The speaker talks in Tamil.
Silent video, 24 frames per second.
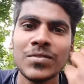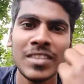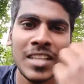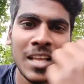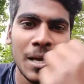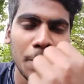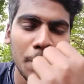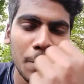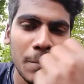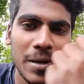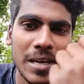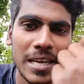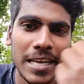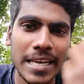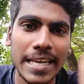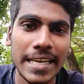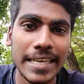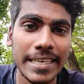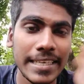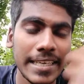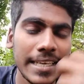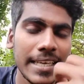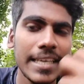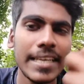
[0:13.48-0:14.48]

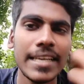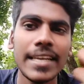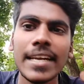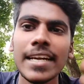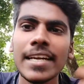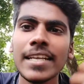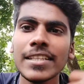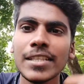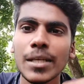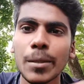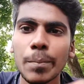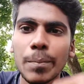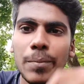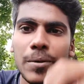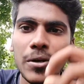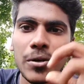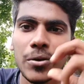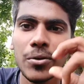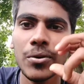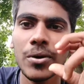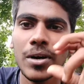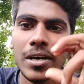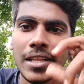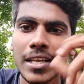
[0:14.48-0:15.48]
நம்மக்கிட்ட என்னென்ன தப்பு
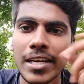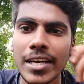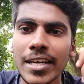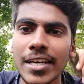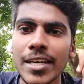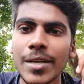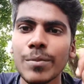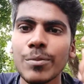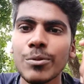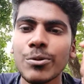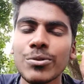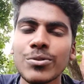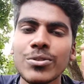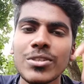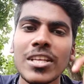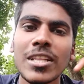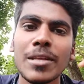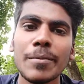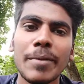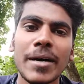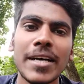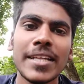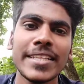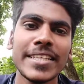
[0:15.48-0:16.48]
இருக்கோ அதை கண்டுபிடிச்சி
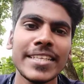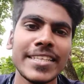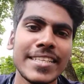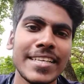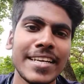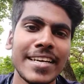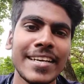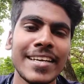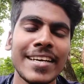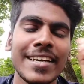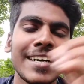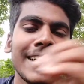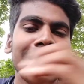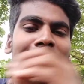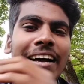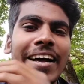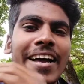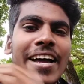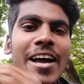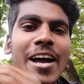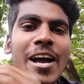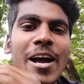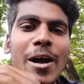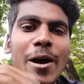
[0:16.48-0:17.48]
அதை மாற்றிக்கிட்டானா
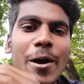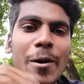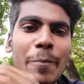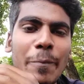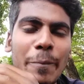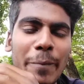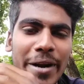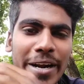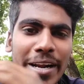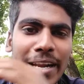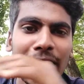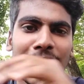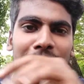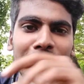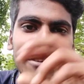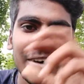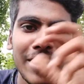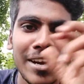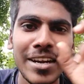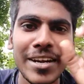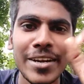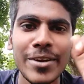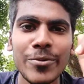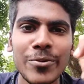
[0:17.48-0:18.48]
மண்ணில்
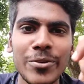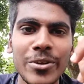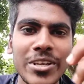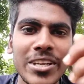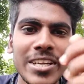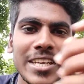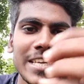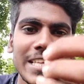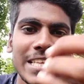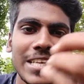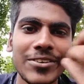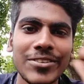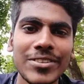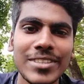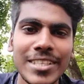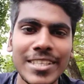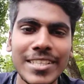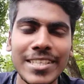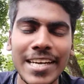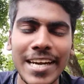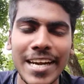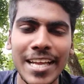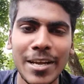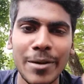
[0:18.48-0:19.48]
வாழ்கிற உயிருக்கு ஏதாவது
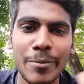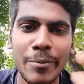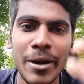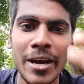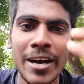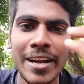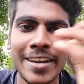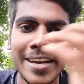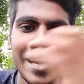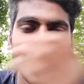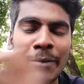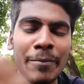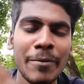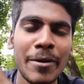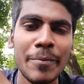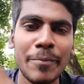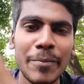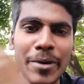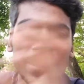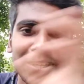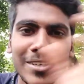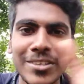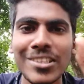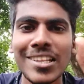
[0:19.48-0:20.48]
தீது நடக்குமா நன்மை
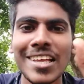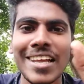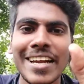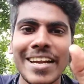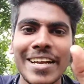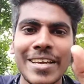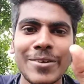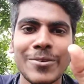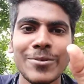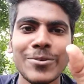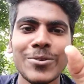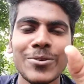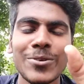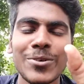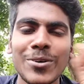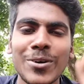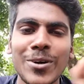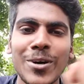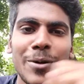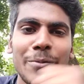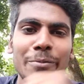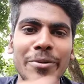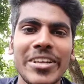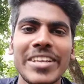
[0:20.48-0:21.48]
மட்டும்தான் நடக்கும்
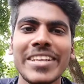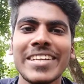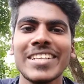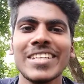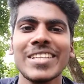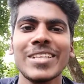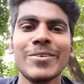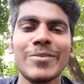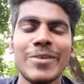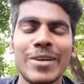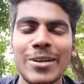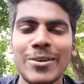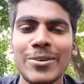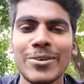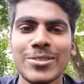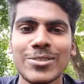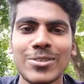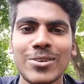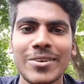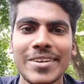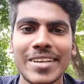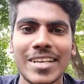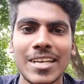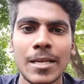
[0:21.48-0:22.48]
அப்படின்றத வள்ளுவர்
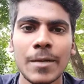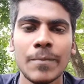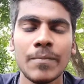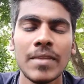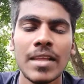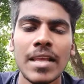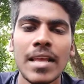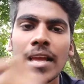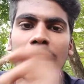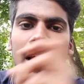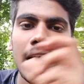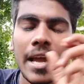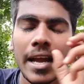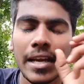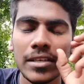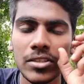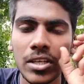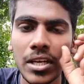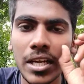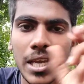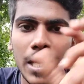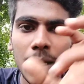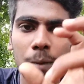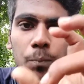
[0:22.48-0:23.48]
சொல்கிறாங்க
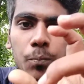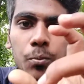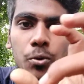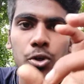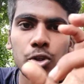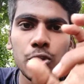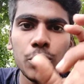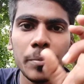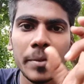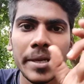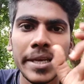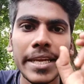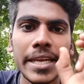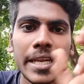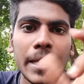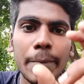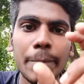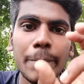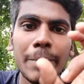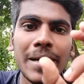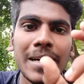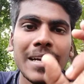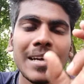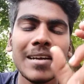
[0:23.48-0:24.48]
ஆக்சுவலாக எப்போதுமே
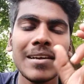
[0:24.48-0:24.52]
நம்ம